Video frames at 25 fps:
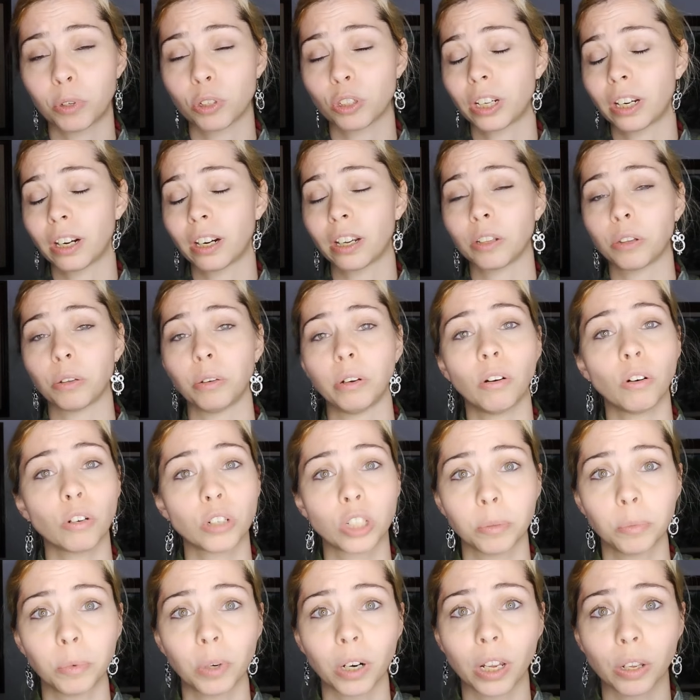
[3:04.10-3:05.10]
pues que reaccionó
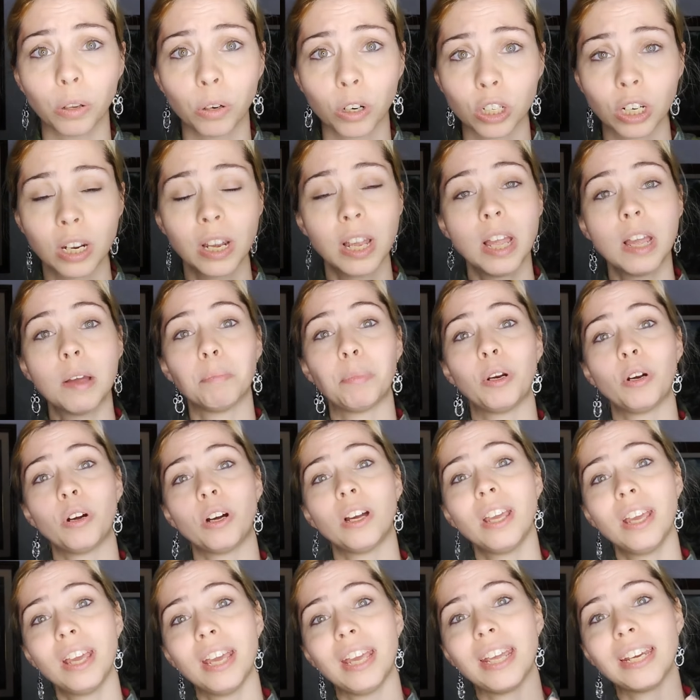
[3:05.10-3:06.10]
los simuladores. Pero
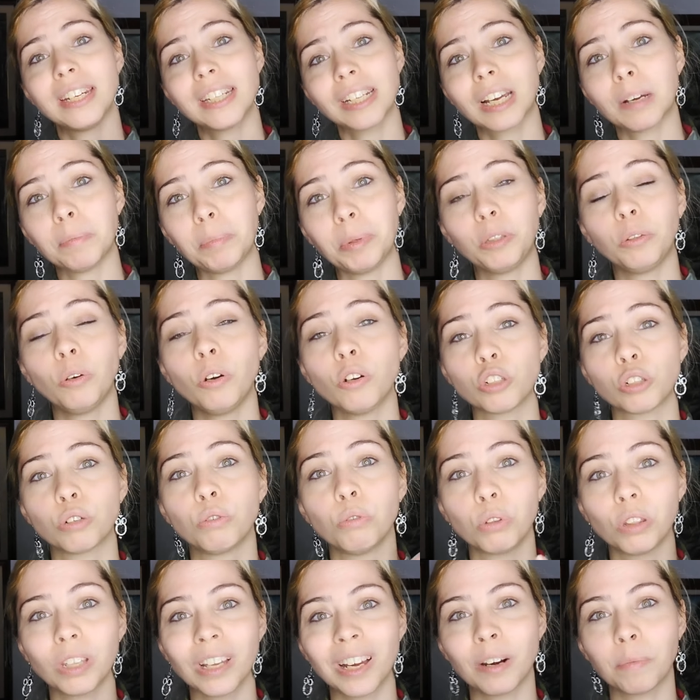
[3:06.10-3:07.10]
ese capítulo es
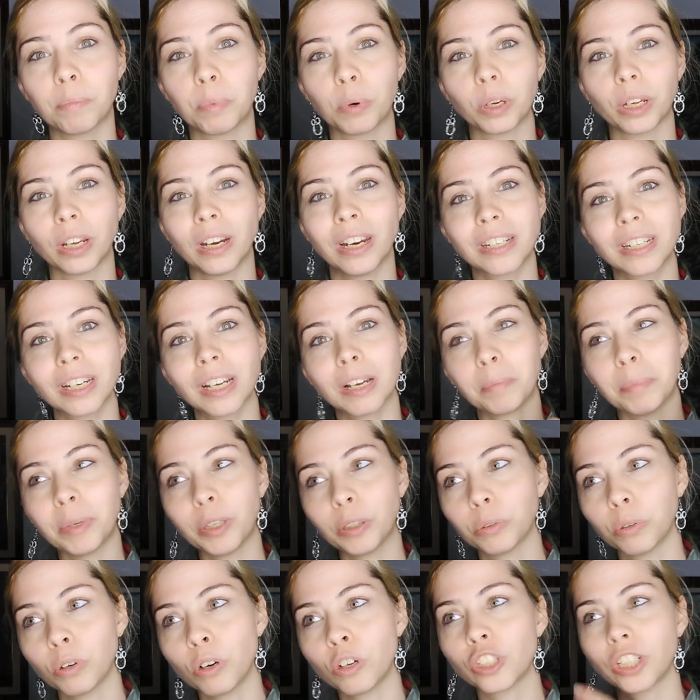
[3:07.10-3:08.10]
crucial porque en ese
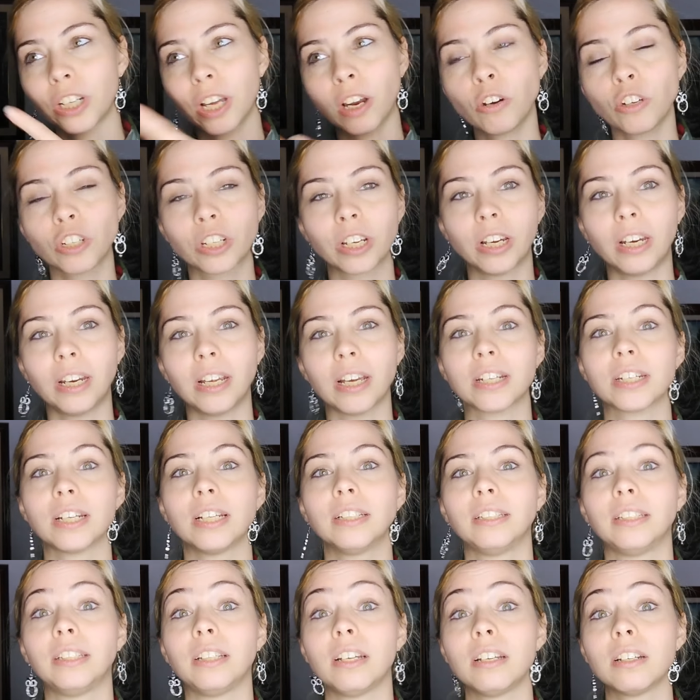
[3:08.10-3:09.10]
capítulo, si ya los querías
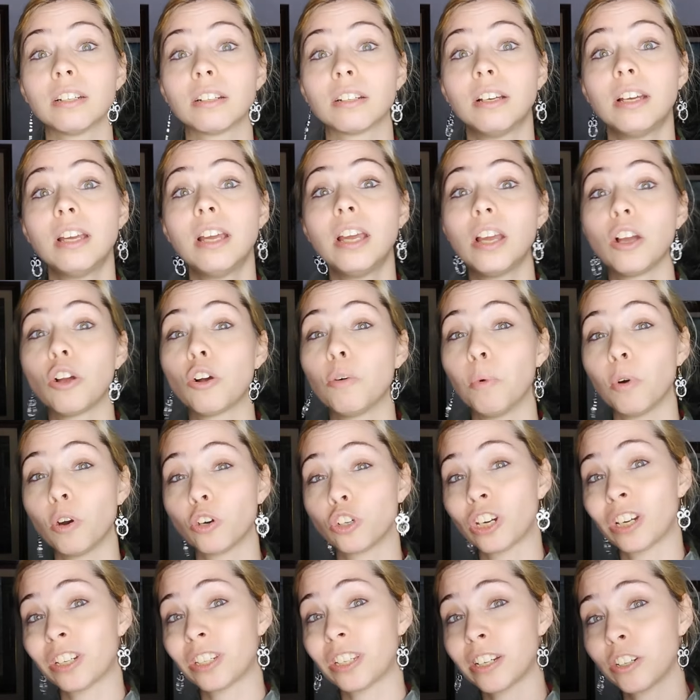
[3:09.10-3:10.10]
antes, como
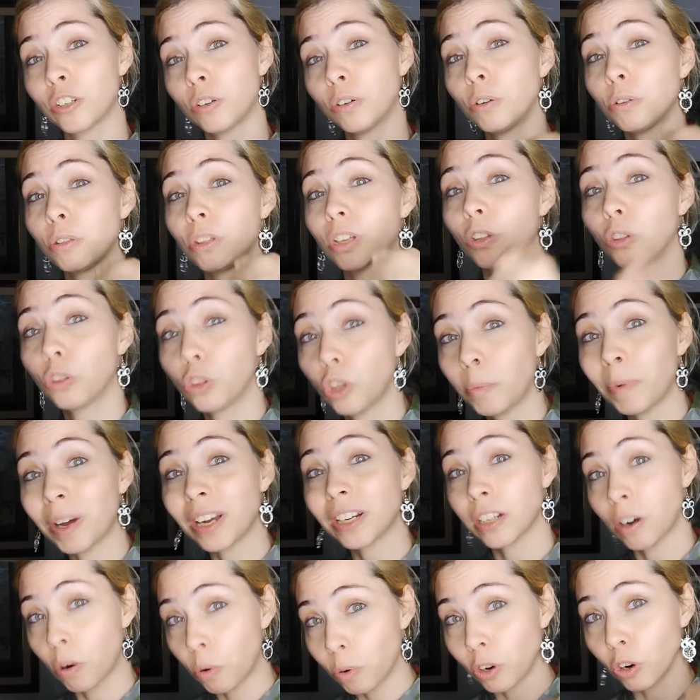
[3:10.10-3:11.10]
los estás conociendo
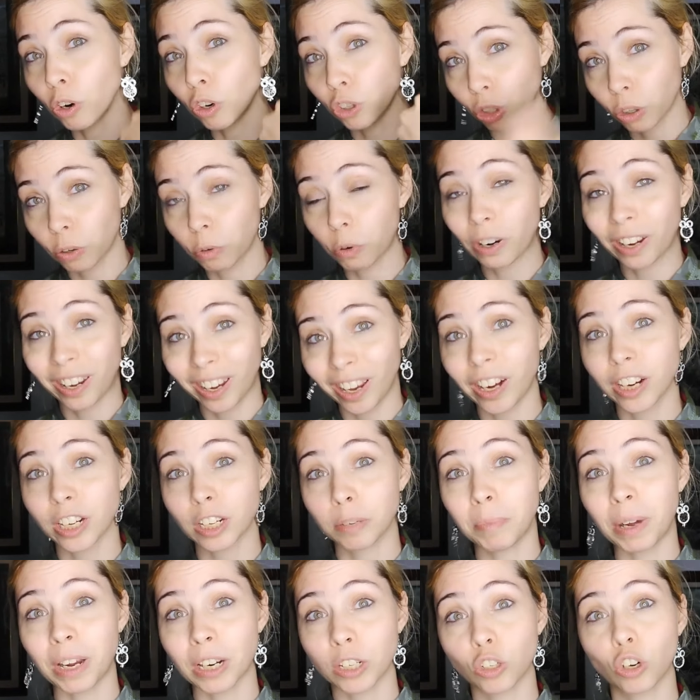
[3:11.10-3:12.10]
más, aún los
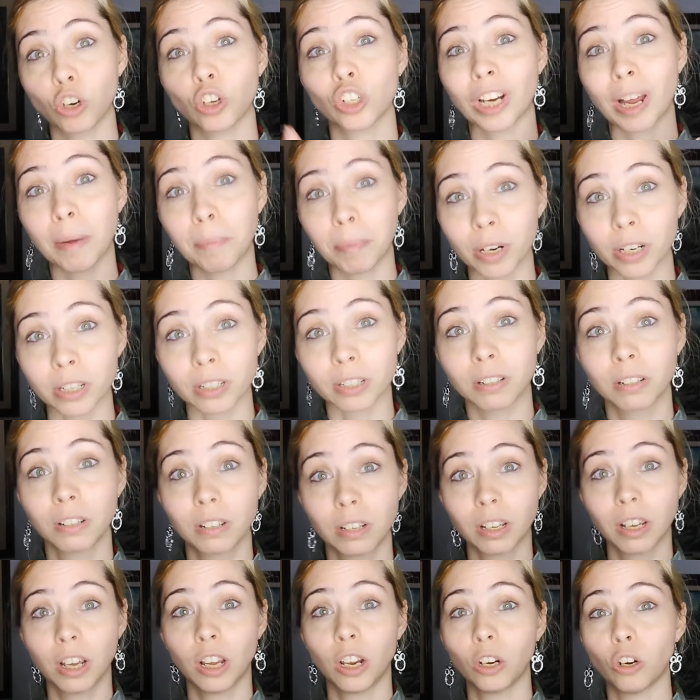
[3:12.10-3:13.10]
quieres más, los amas,
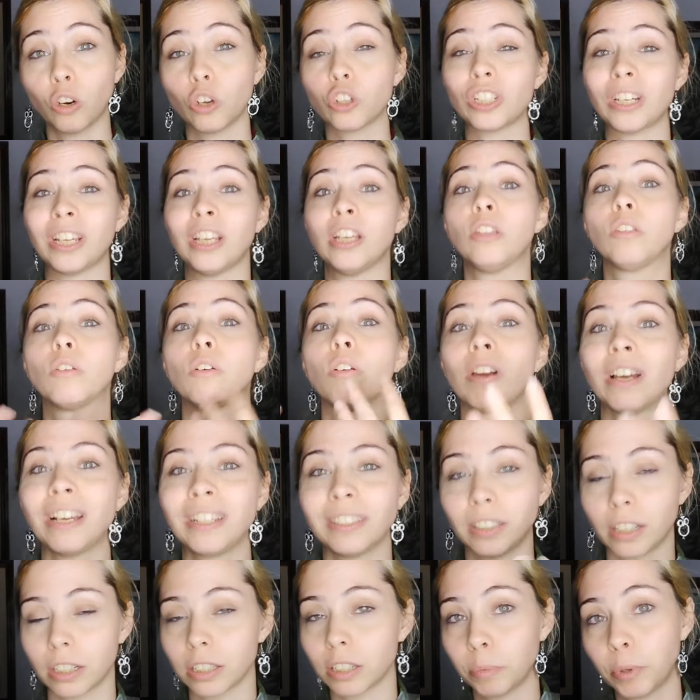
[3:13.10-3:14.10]
los
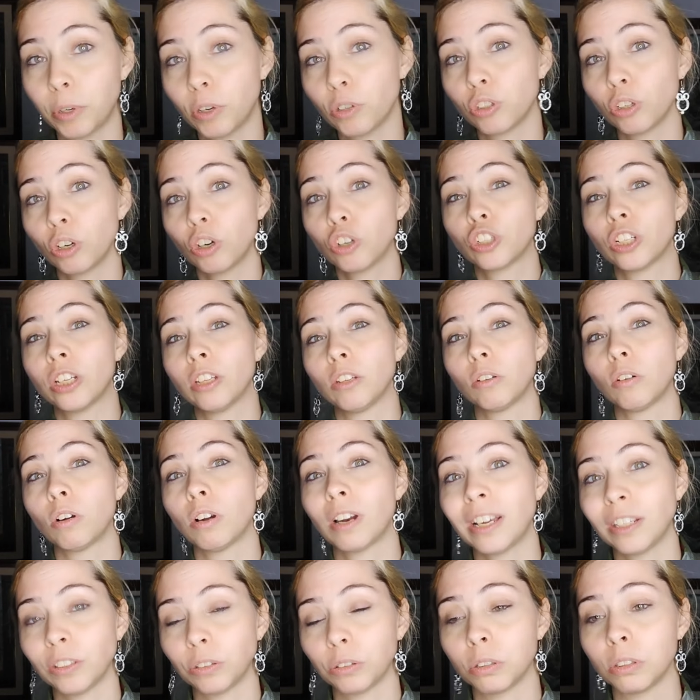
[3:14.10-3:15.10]
idolatras, al menos yo los
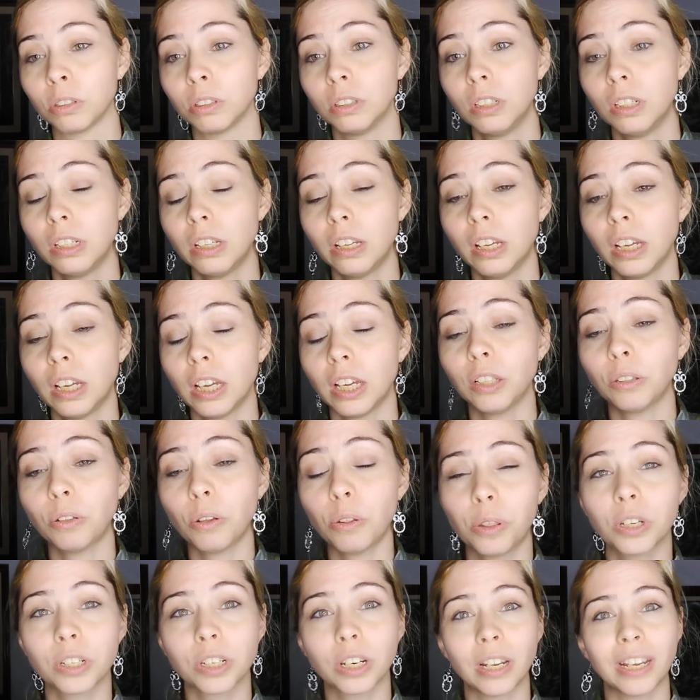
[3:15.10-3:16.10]
idolatro.
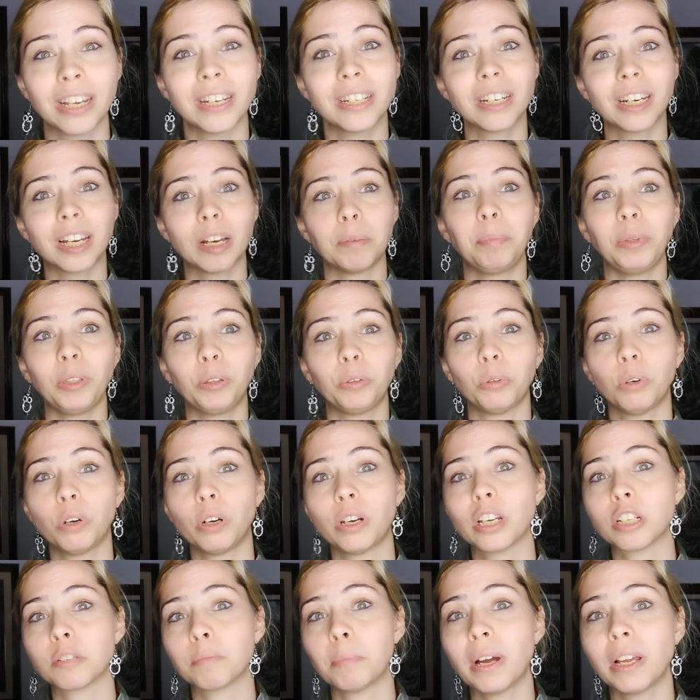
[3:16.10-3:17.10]
Entonces, ese capítulo
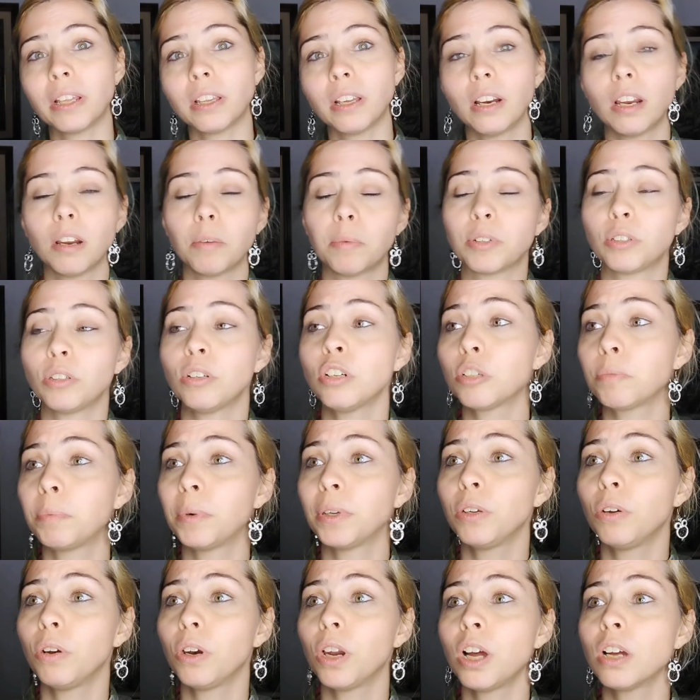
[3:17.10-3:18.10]
en España, en la versión
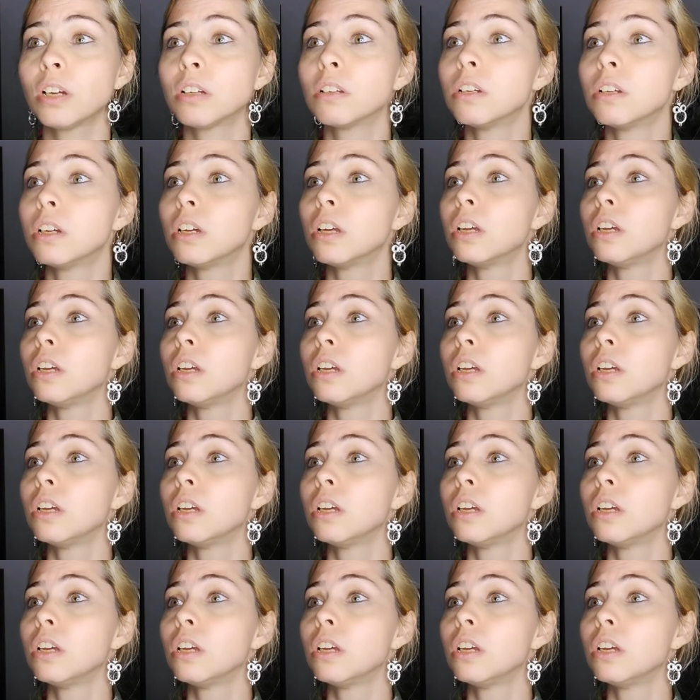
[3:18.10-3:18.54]
española,